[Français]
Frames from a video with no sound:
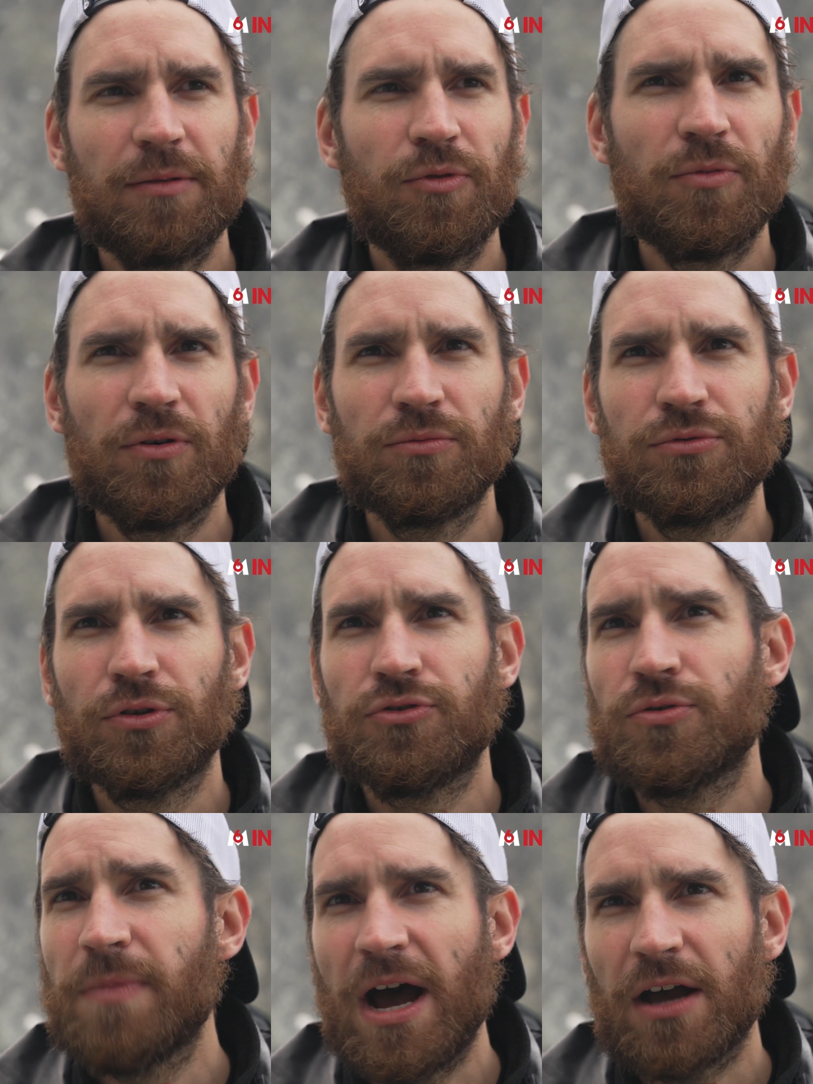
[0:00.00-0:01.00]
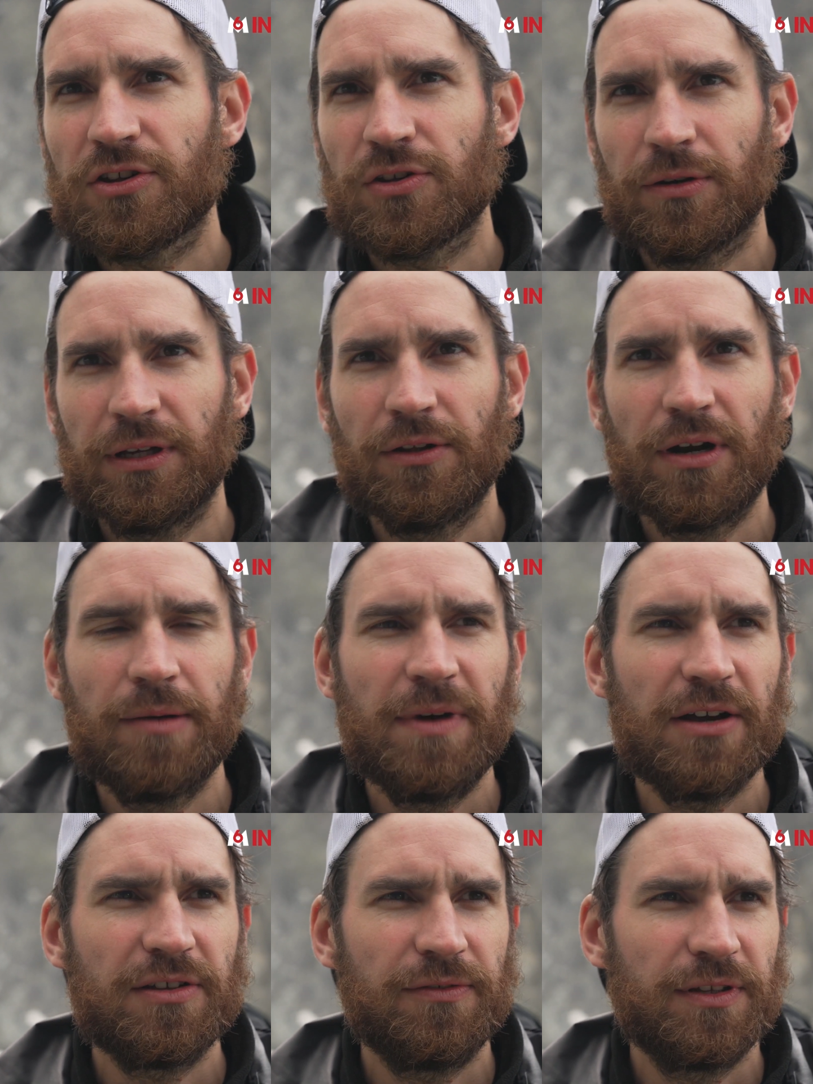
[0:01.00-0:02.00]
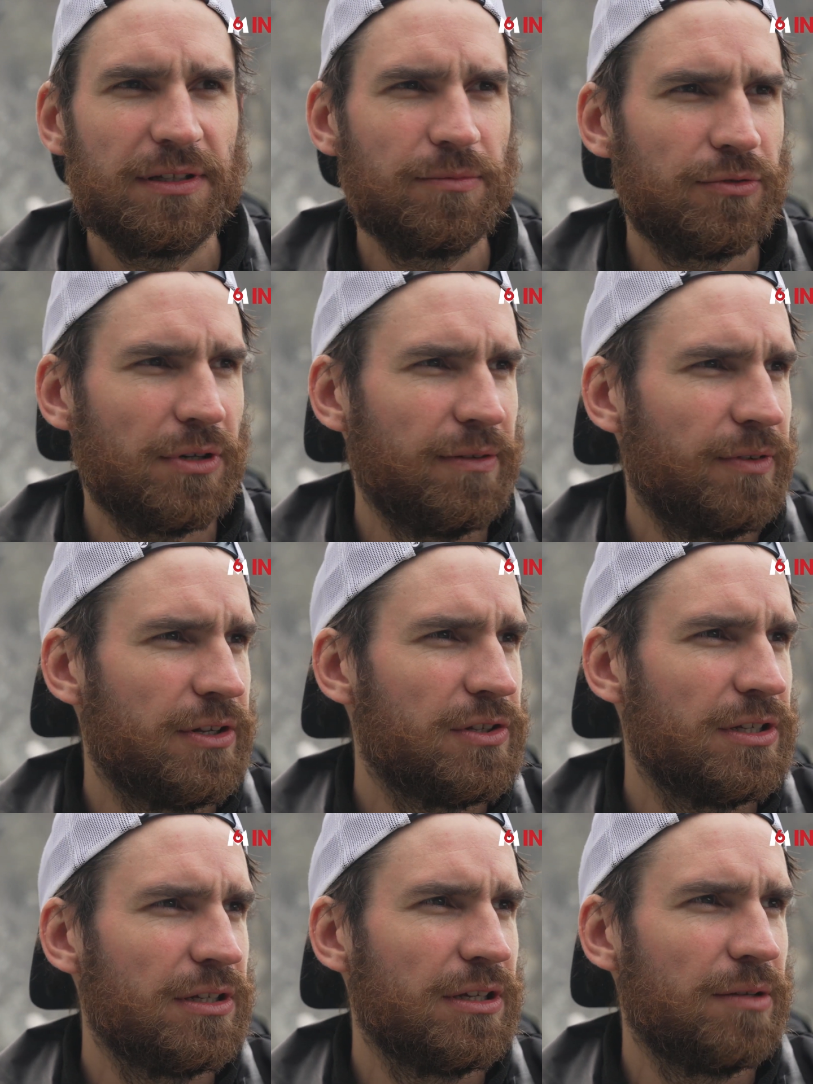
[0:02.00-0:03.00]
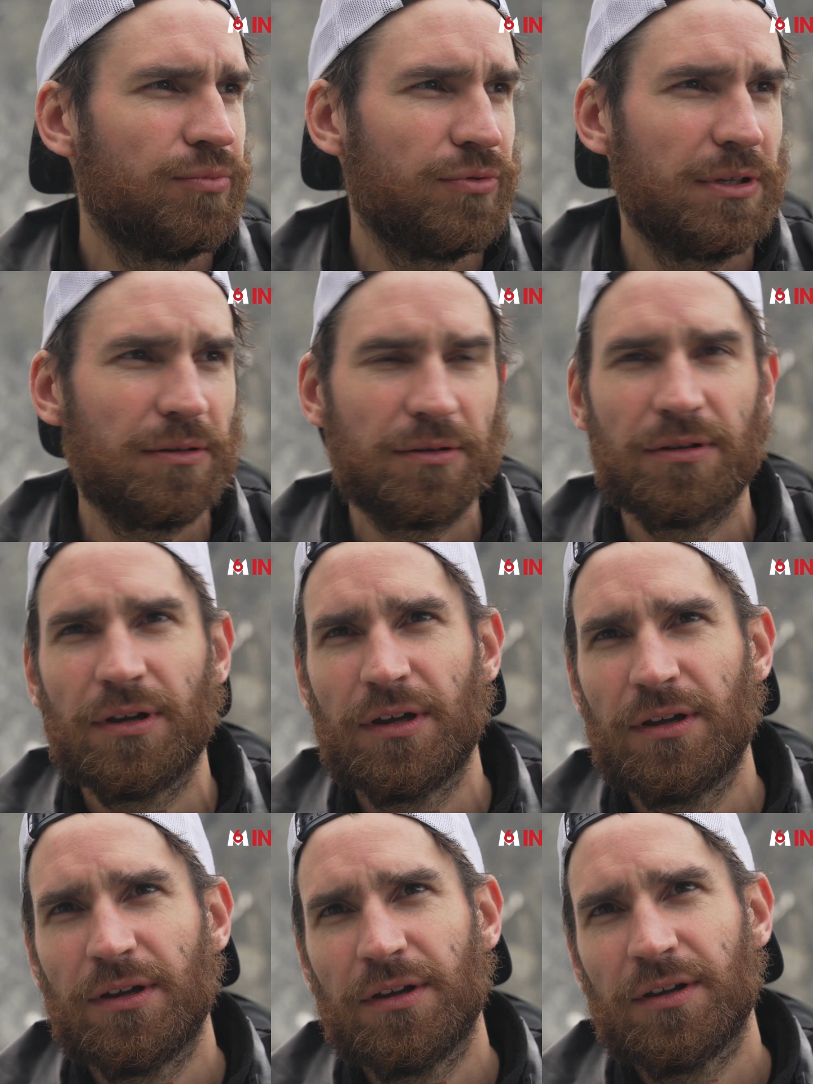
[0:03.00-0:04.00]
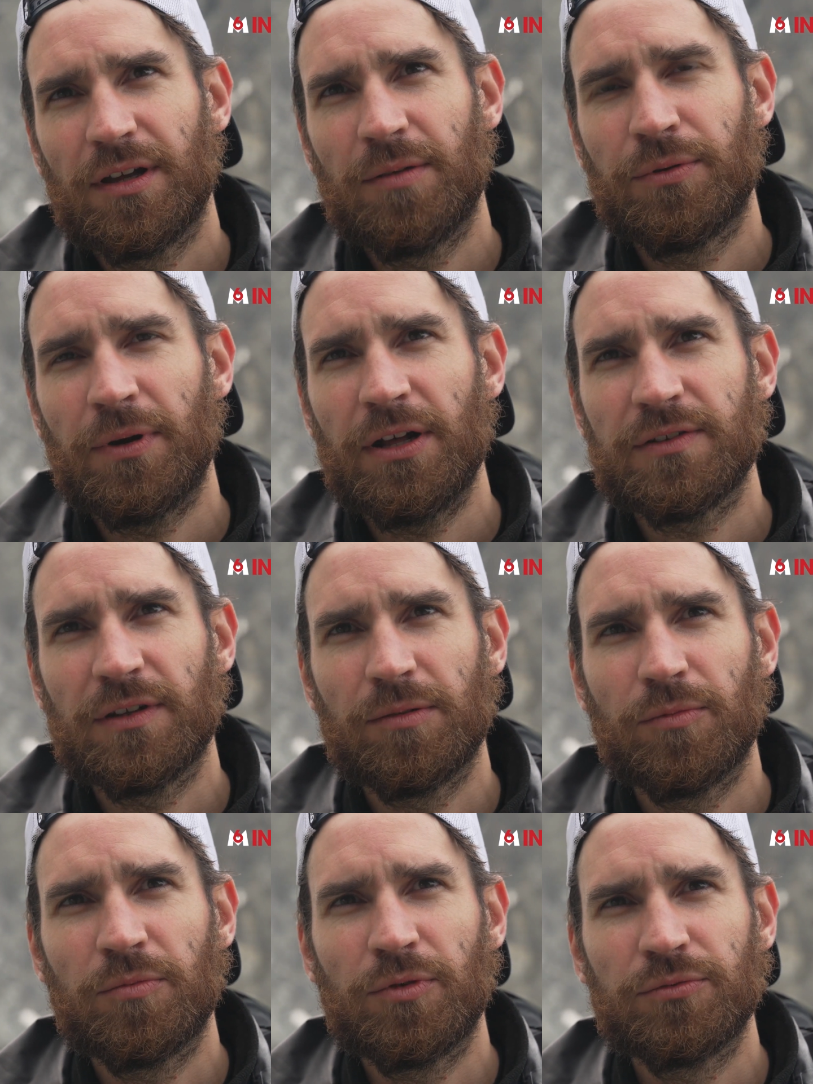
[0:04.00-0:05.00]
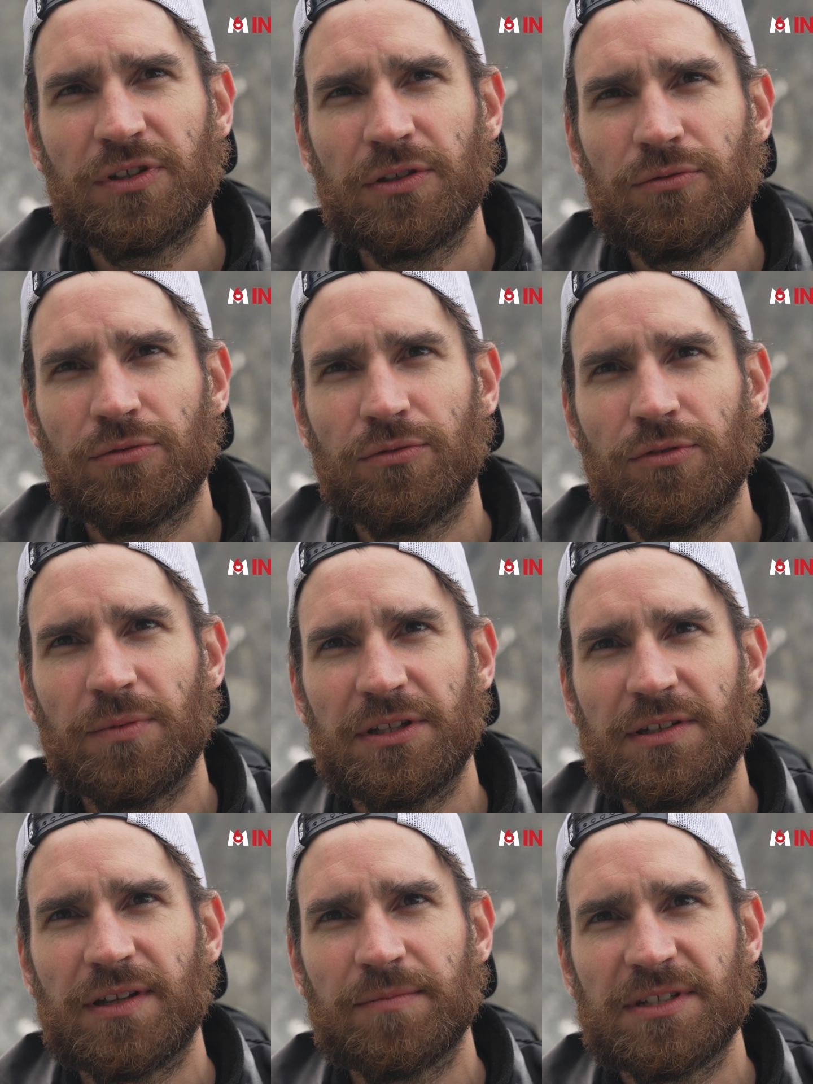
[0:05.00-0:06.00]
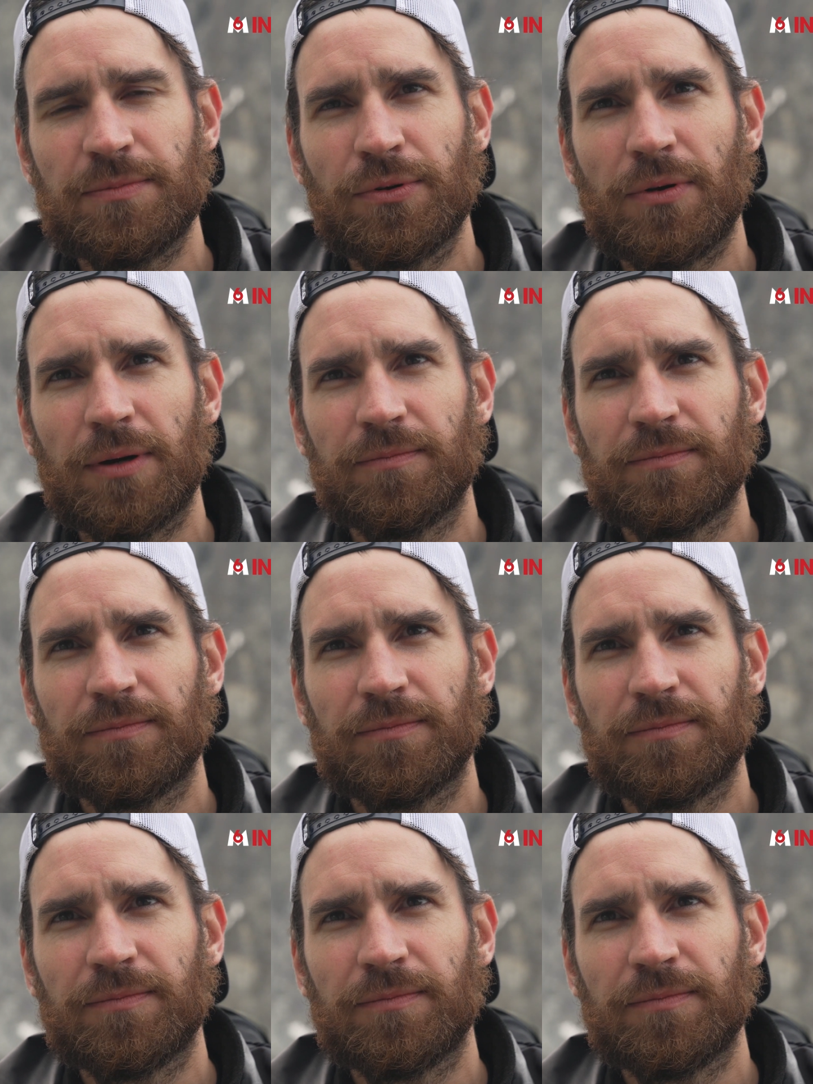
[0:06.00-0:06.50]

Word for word: moments où tu marches et dans la marche, effectivement, tu réfléchis. Et puis, et puis voilà, c'est des moments aussi tu, tu médites un petit peu. Quoi.